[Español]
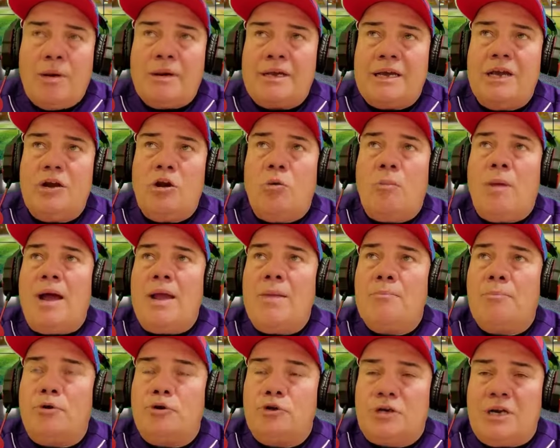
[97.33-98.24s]
lo, más
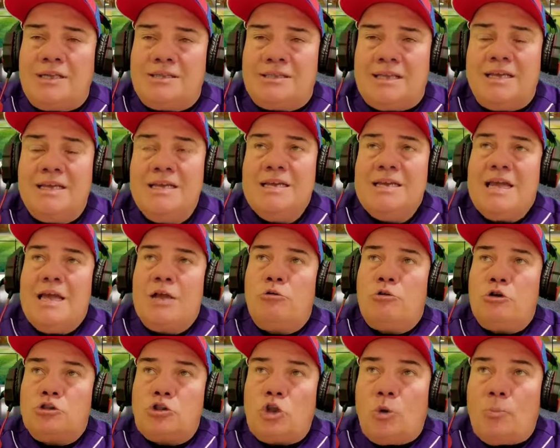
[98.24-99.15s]
importante
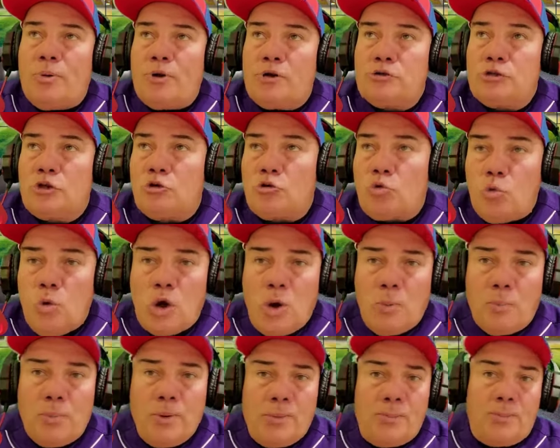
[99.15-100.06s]
en cuanto a los peloteros
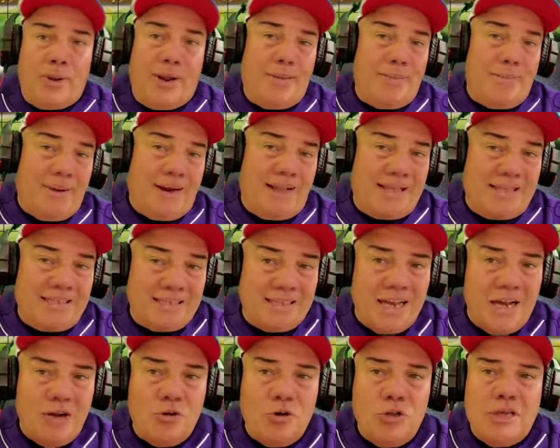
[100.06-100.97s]
cubanos, pues para, que
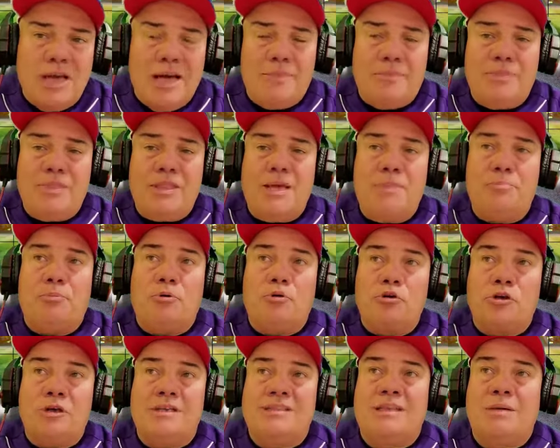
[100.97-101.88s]
tengan una idea de
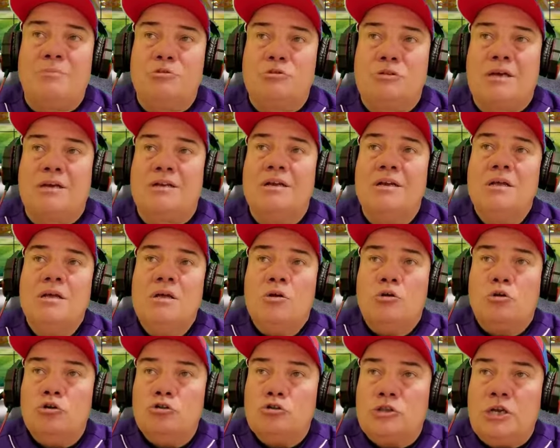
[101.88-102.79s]
por qué estamos tan
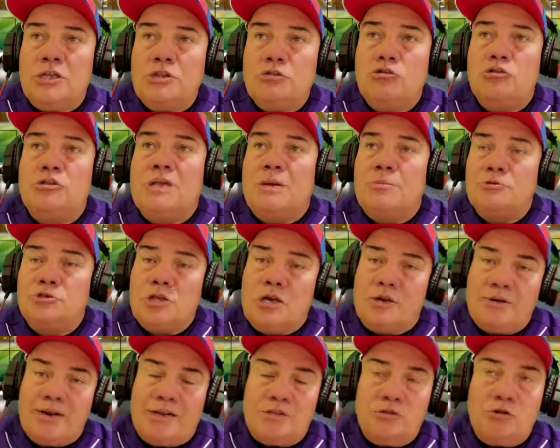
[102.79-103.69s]
contentos, estamos
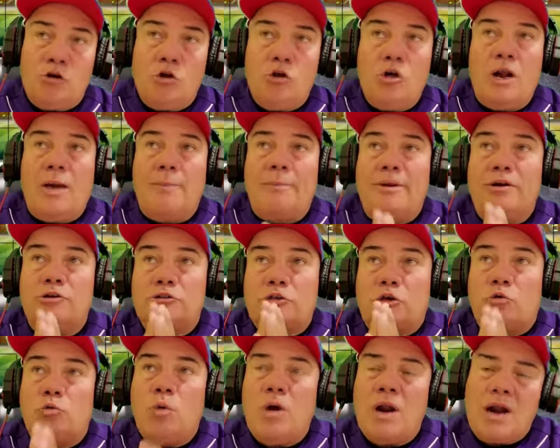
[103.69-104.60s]
celebrando lo de la
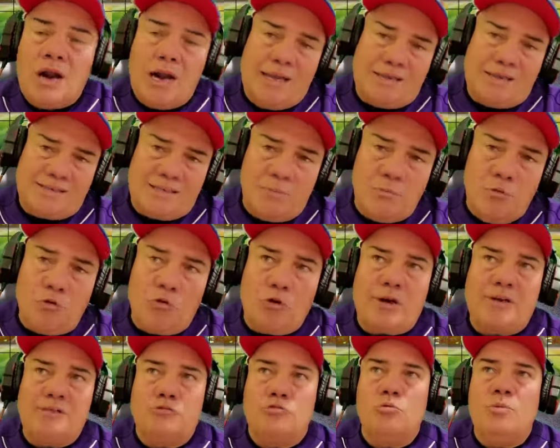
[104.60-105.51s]
pelota cubana, les hacemos
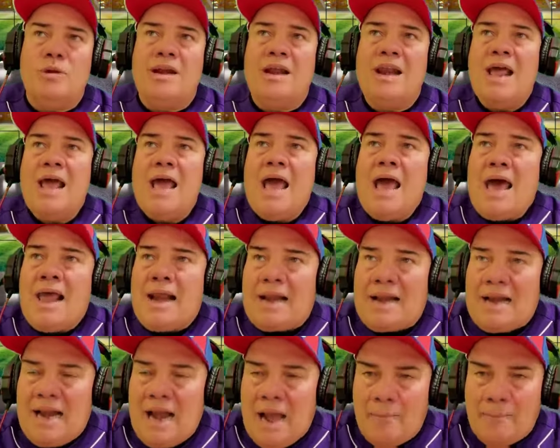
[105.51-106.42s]
un resumen
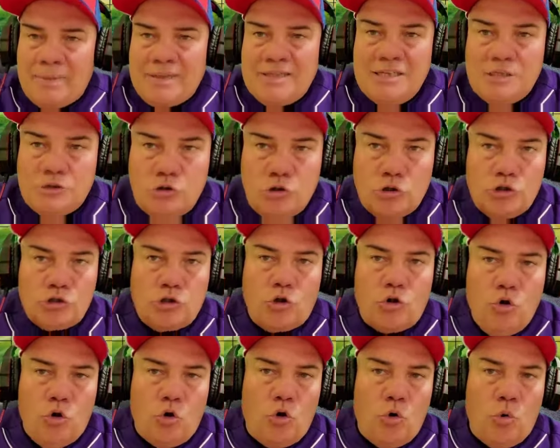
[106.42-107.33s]
rapidito de
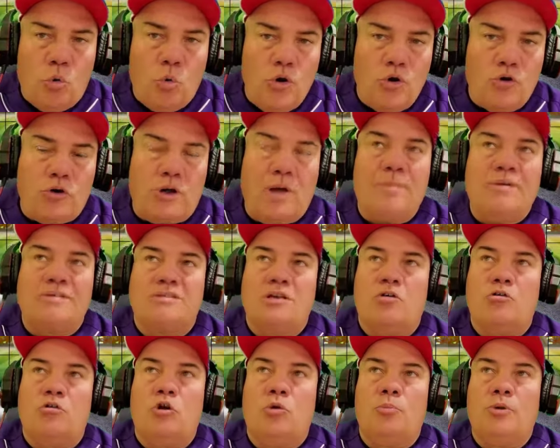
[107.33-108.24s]
todo lo bueno que ha
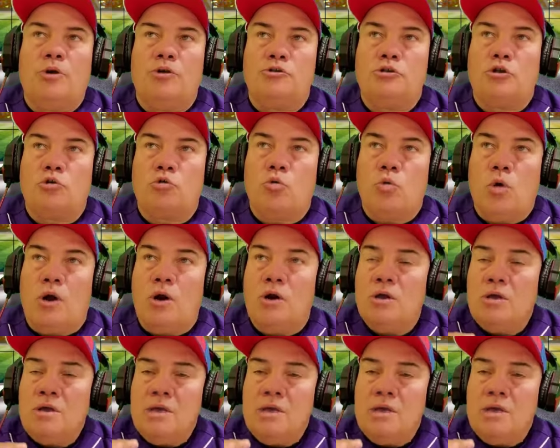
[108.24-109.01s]
pasado con los peloteros cubanos.